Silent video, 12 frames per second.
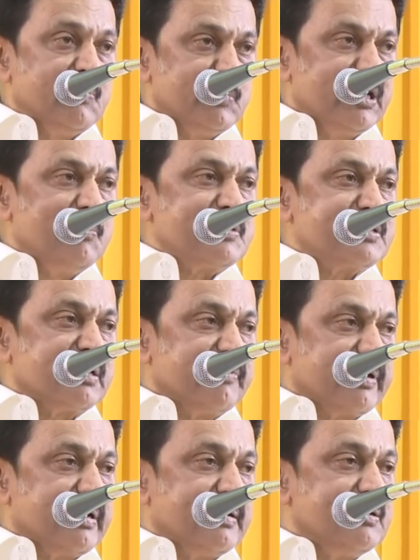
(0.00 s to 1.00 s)
இங்கே நான்
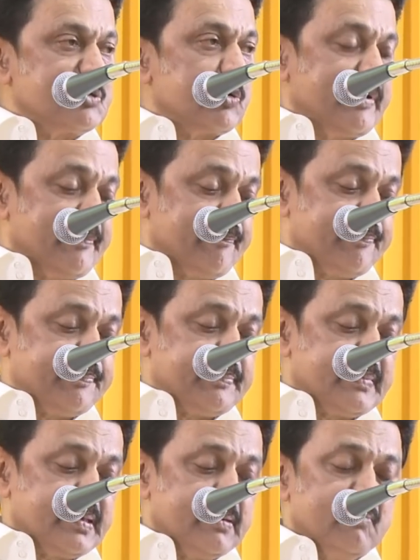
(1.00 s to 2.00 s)
முதலமைச்சராக வரலன்னு சொன்னேன்
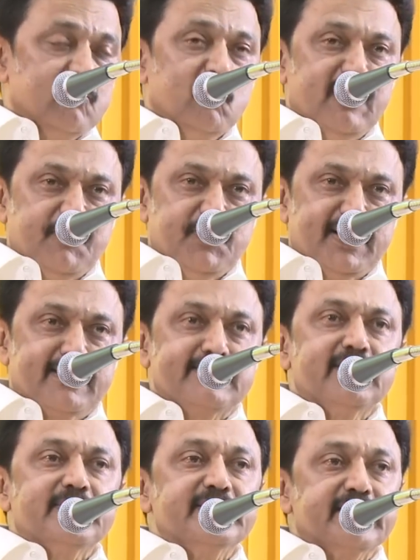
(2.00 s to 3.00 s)
உங்கள்
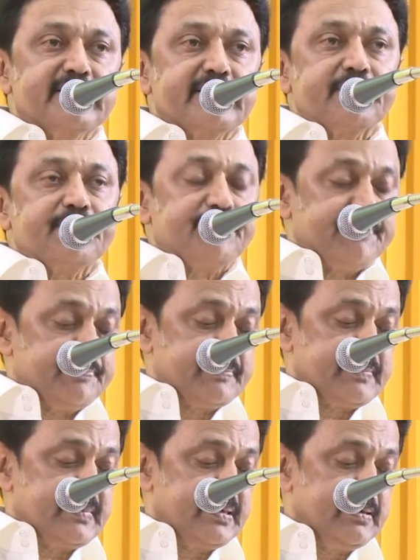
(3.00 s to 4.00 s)
நண்பராக தான் வந்திருக்கிறேன்